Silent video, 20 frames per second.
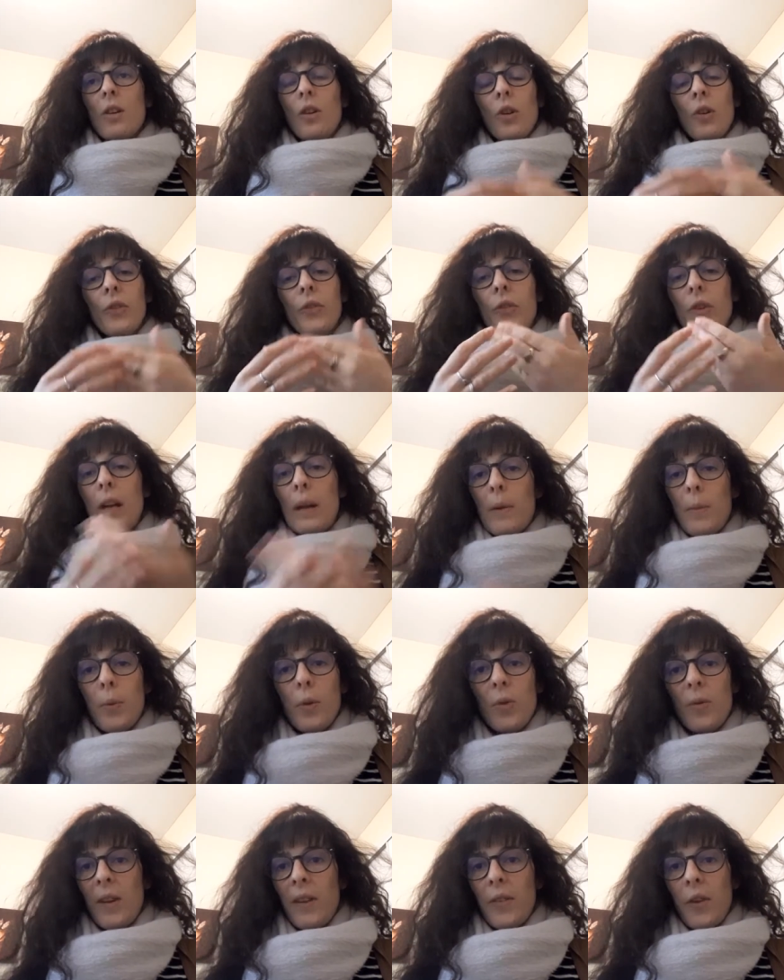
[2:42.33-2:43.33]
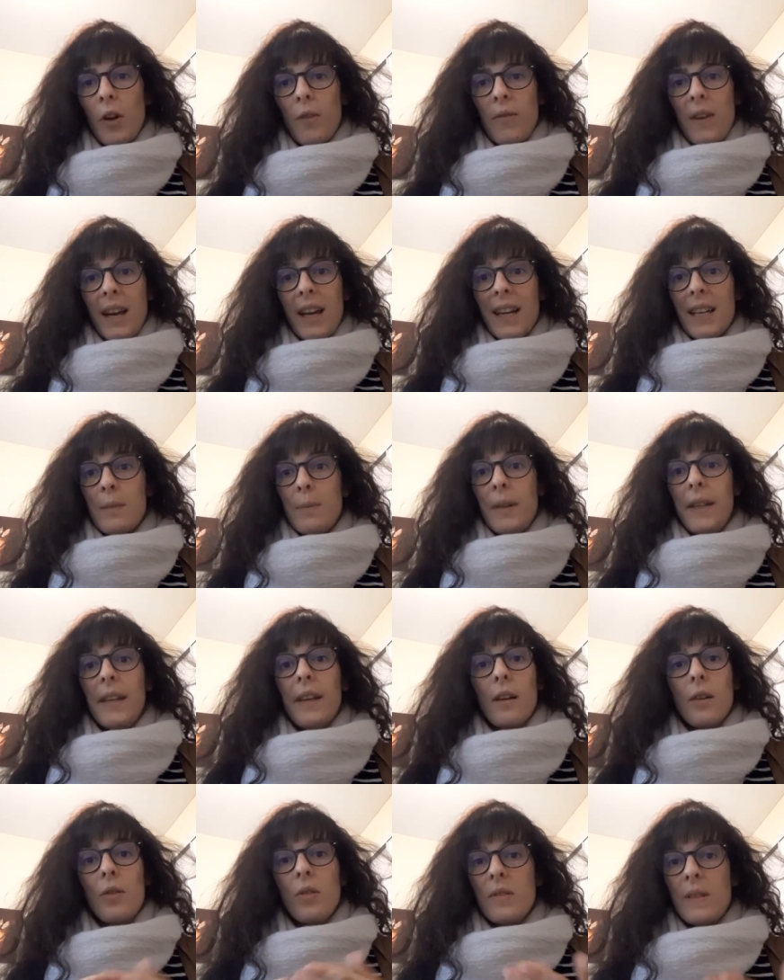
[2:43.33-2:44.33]
quand le professeur va
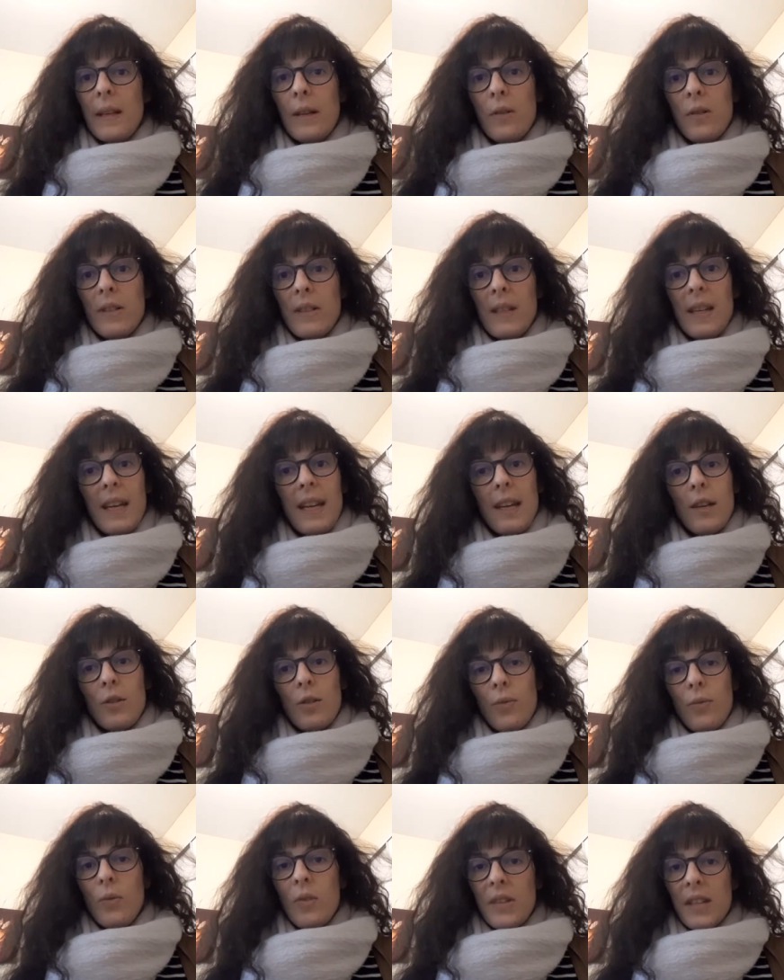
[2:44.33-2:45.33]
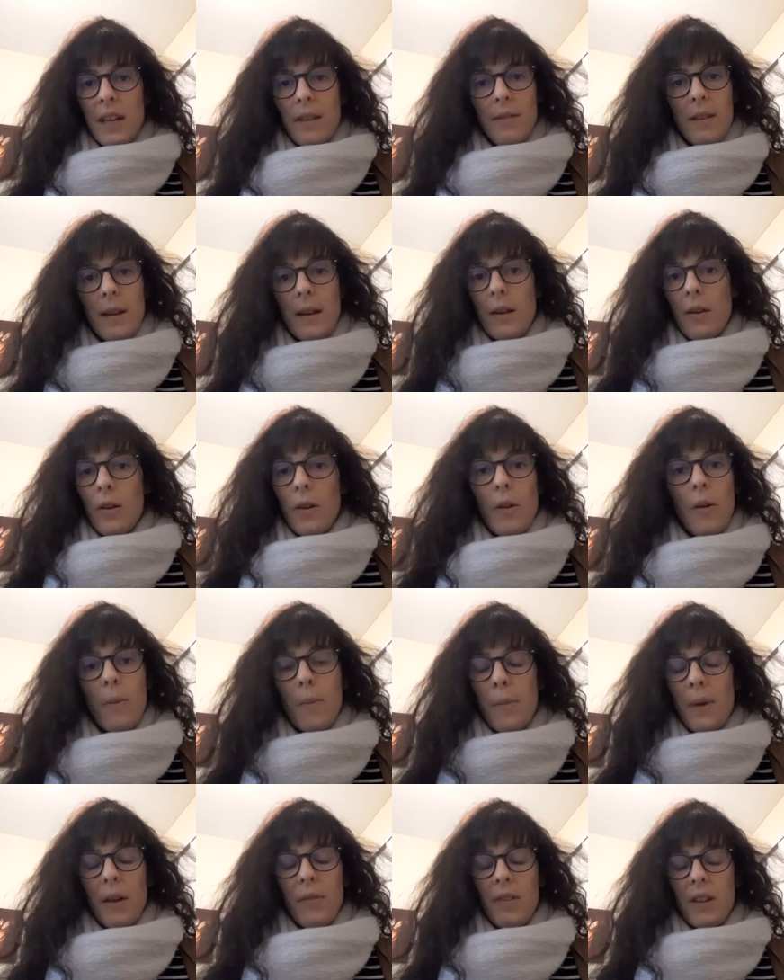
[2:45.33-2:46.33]
réexpliquer un côté-côté et que vous le savez euh,
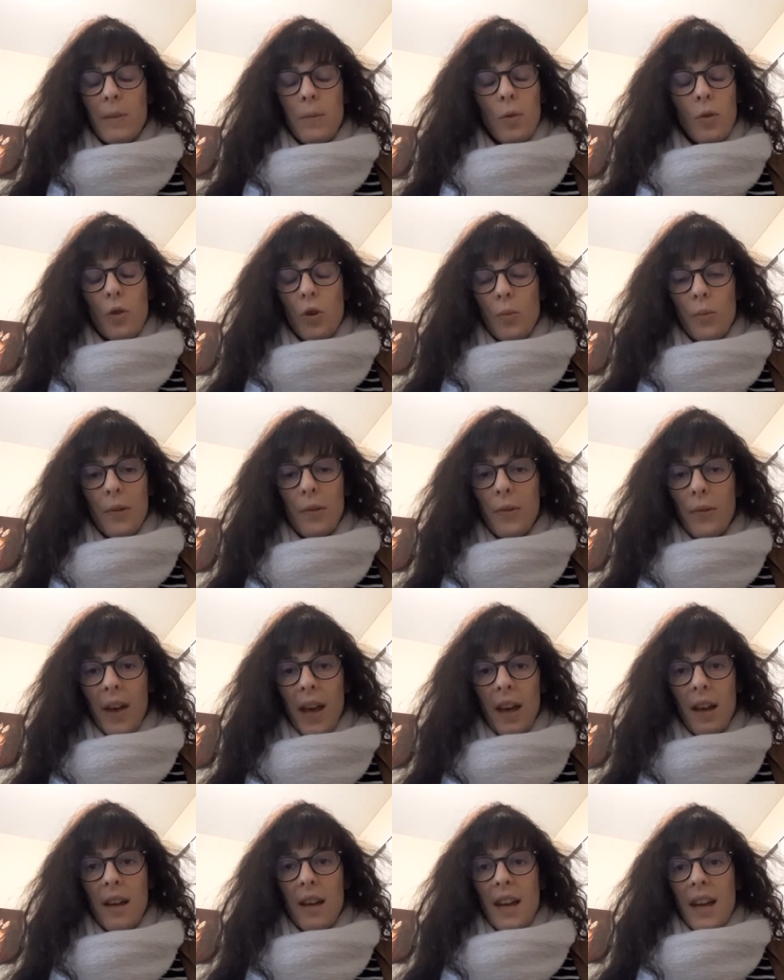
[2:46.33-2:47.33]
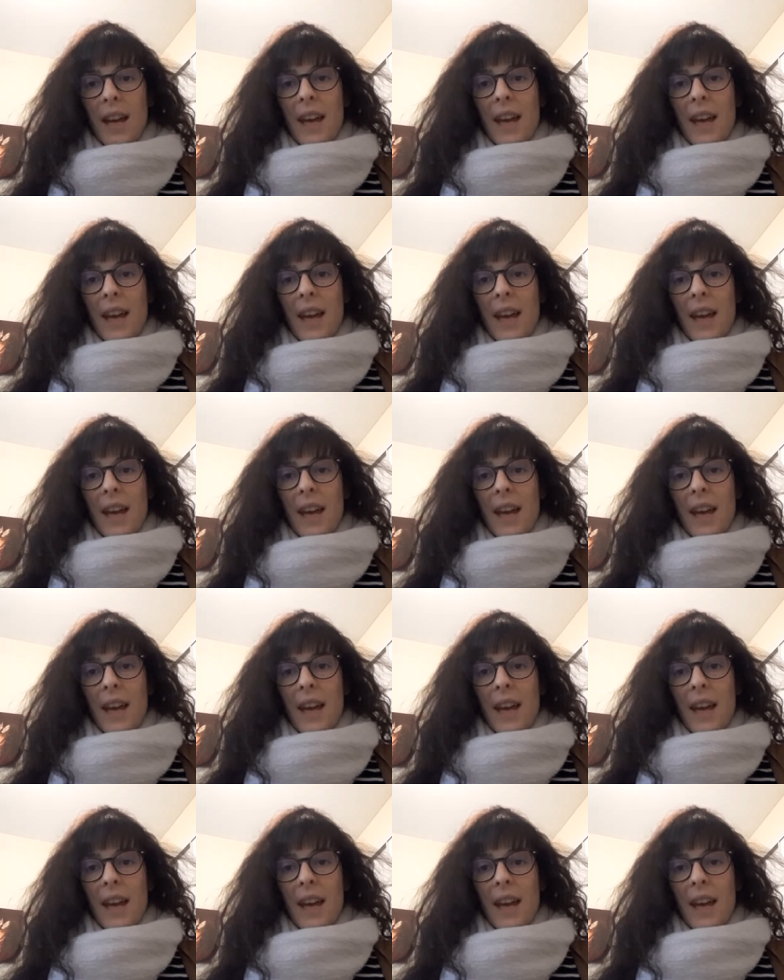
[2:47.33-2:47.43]
parfaitement comment le faire,